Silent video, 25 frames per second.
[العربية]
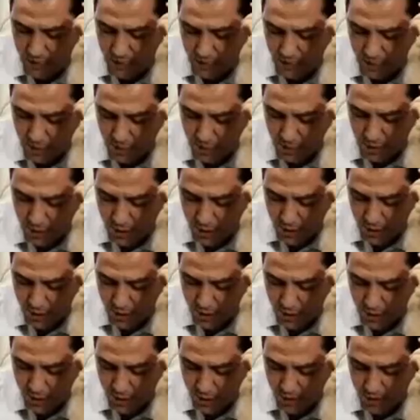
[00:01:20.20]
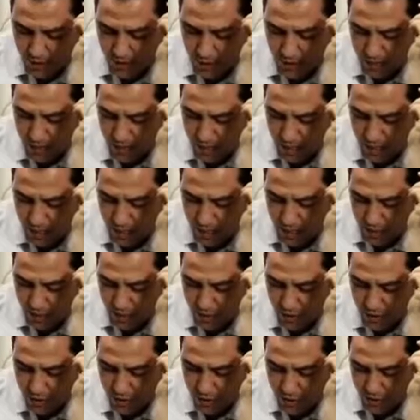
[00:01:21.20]
الكترونز سوليد هيدي
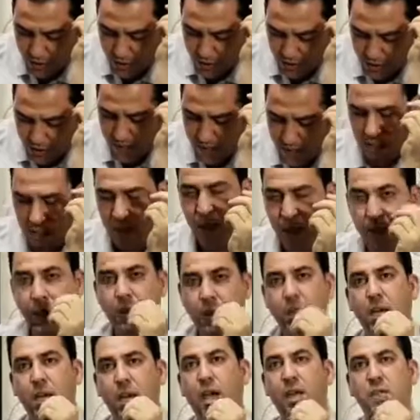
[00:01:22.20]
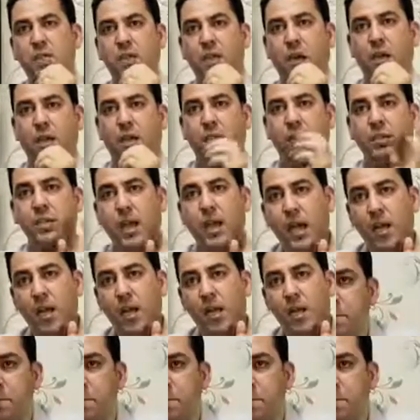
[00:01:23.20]
سولف از ايون صح